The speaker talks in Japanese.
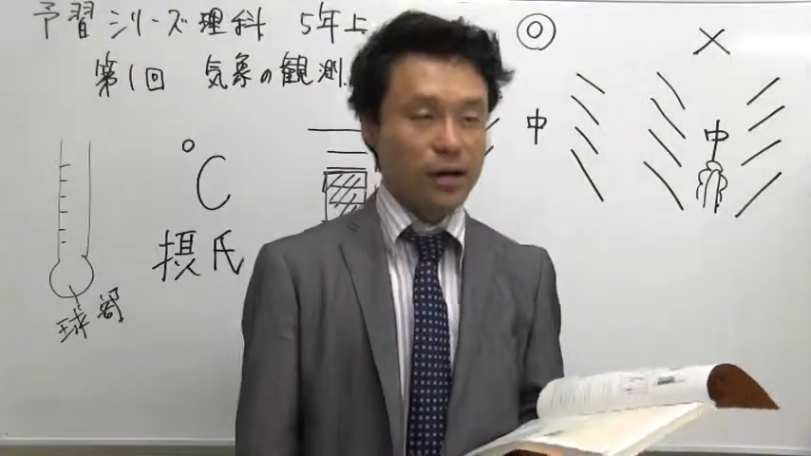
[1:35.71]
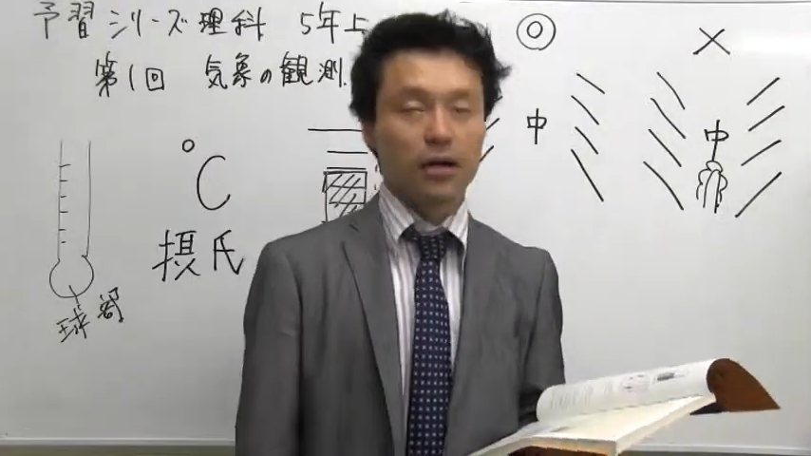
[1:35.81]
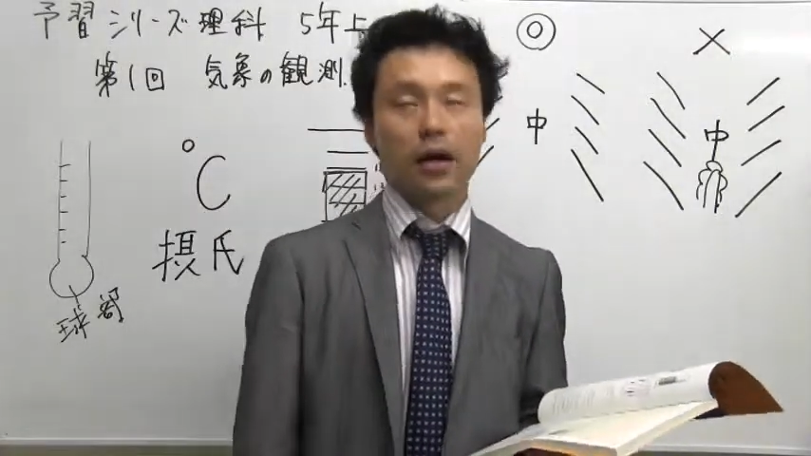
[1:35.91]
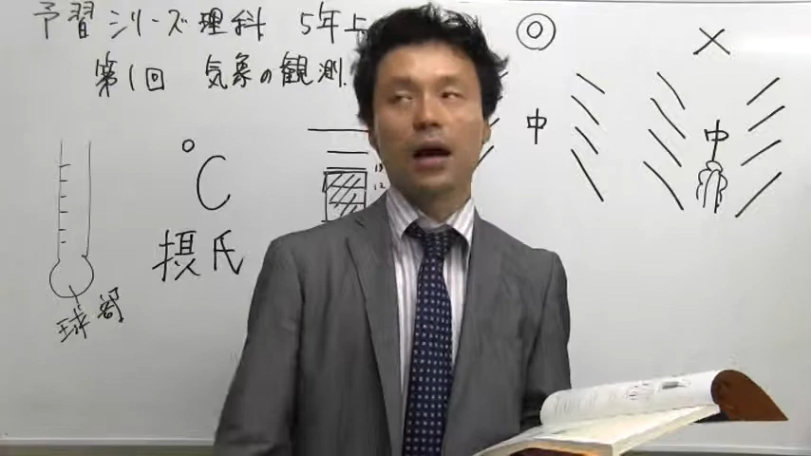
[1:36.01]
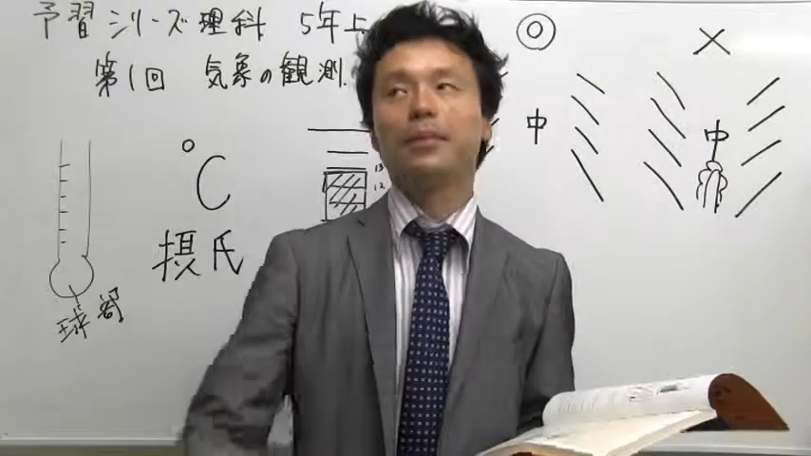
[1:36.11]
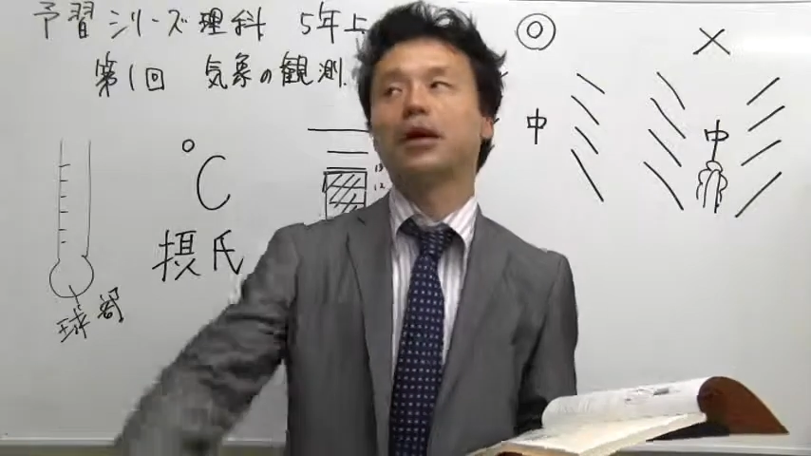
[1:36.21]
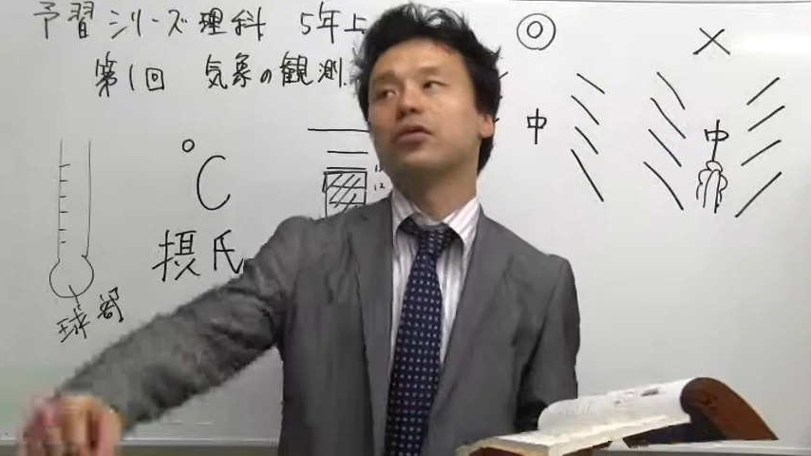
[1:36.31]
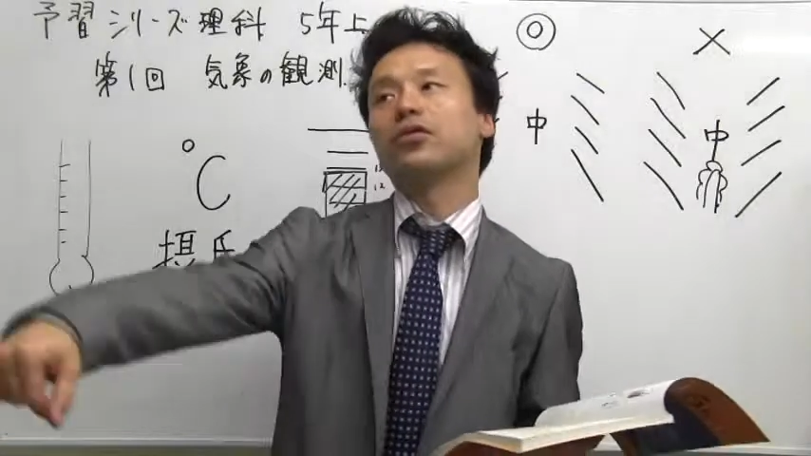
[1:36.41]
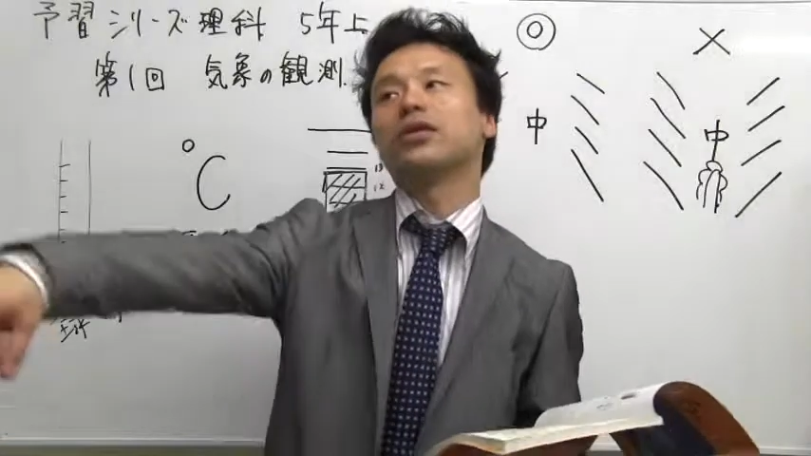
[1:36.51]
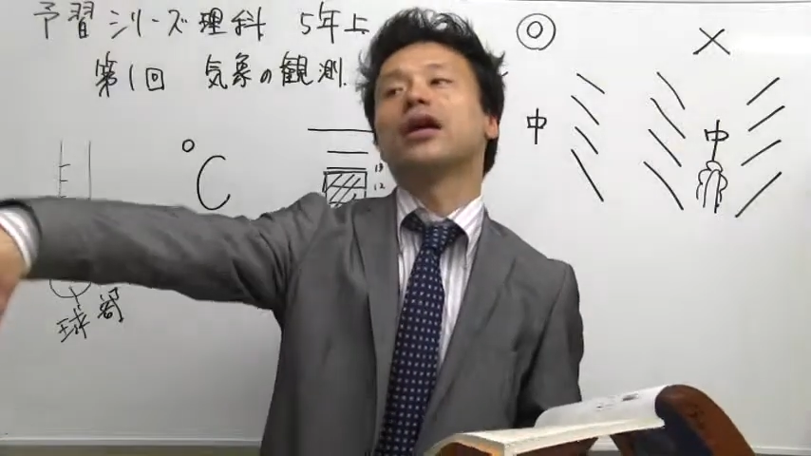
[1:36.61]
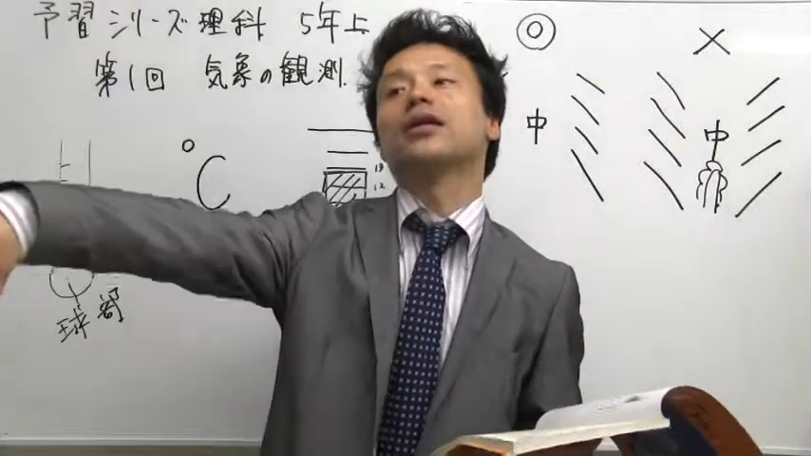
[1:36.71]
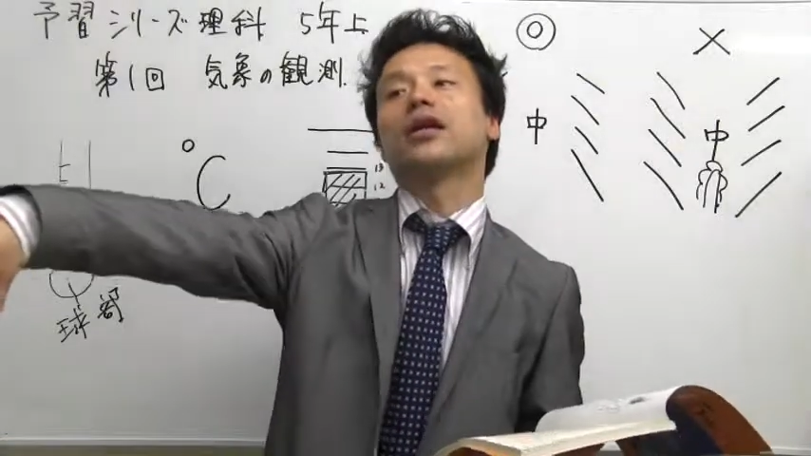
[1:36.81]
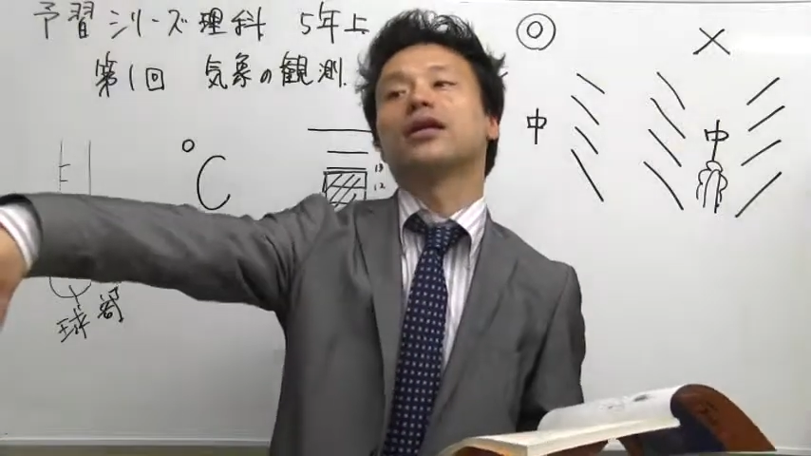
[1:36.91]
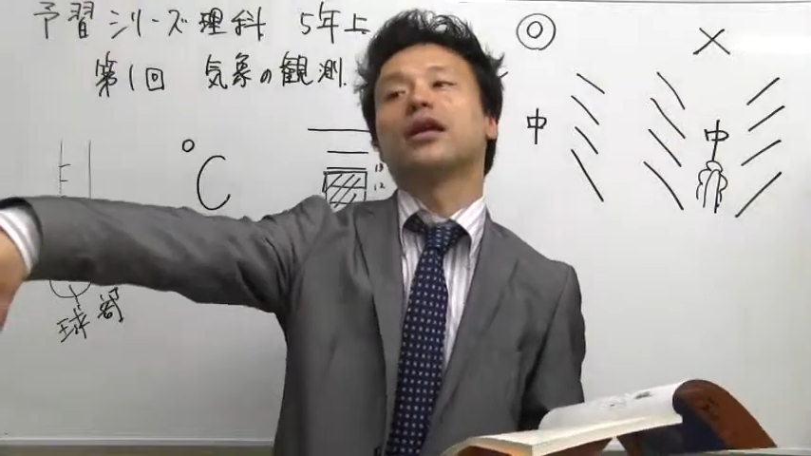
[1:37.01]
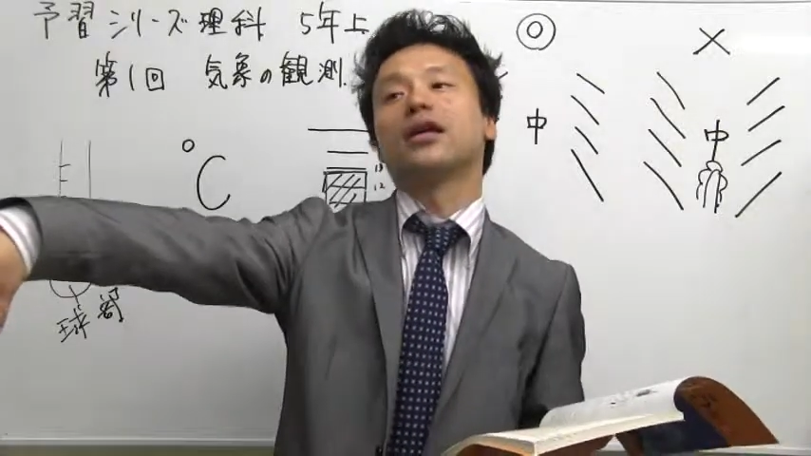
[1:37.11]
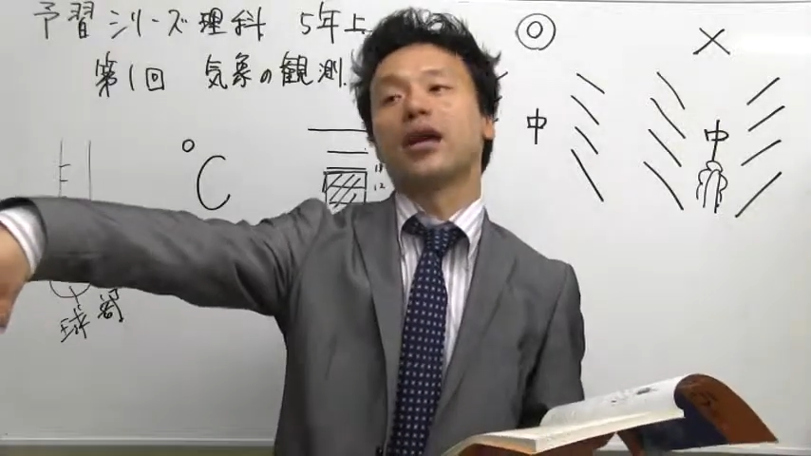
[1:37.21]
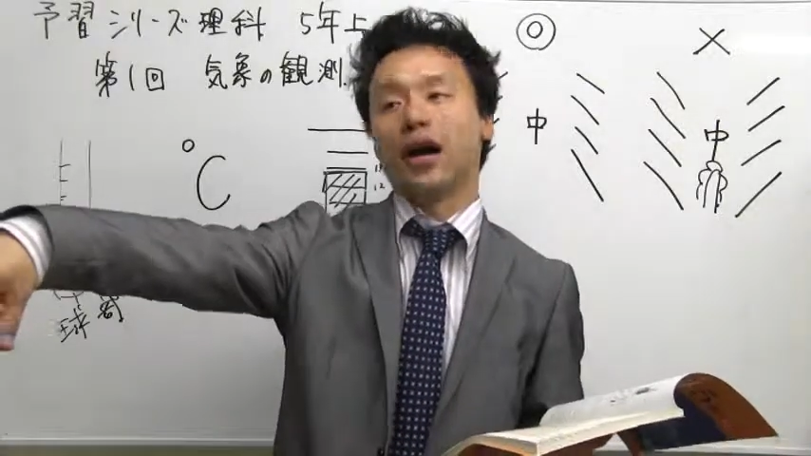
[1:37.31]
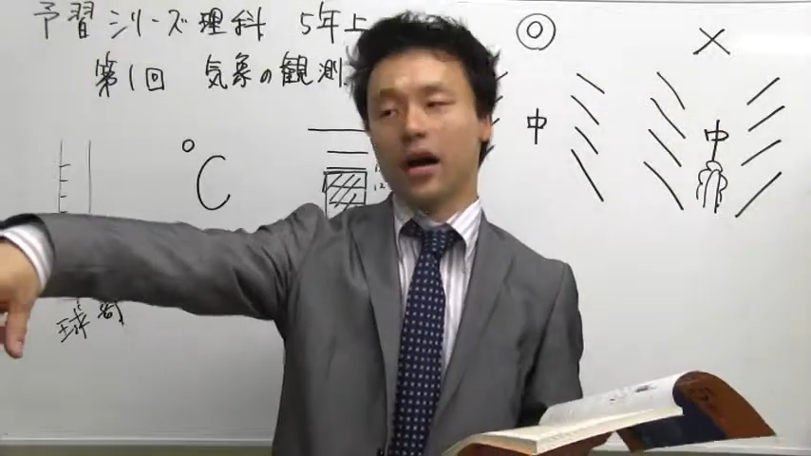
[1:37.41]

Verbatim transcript: うん、あんまりこのダラダラダラダラ